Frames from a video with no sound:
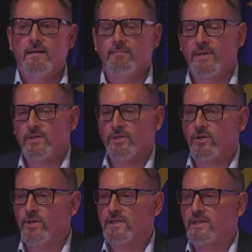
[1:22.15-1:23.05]
pero sí
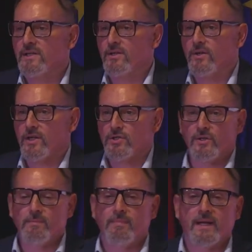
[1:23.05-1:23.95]
con el sentido de que son
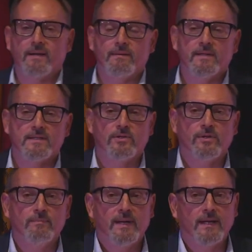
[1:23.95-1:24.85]
imparables. Son
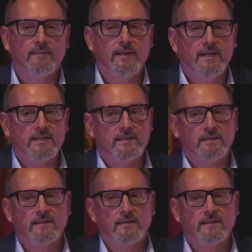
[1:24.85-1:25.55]
imparables,